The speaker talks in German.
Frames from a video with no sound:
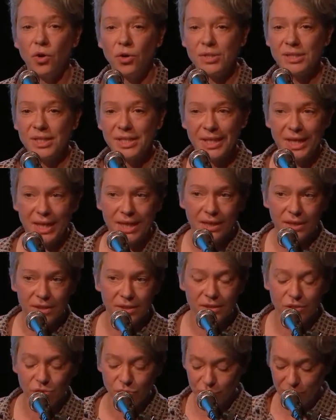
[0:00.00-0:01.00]
Häusern
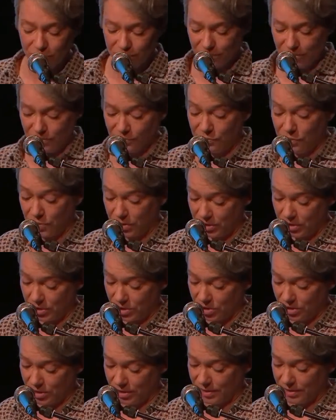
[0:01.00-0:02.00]
eigentlich schon
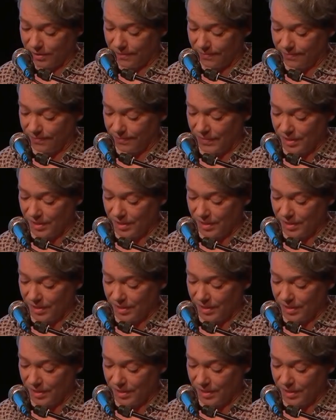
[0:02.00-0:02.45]
fortgeschritten?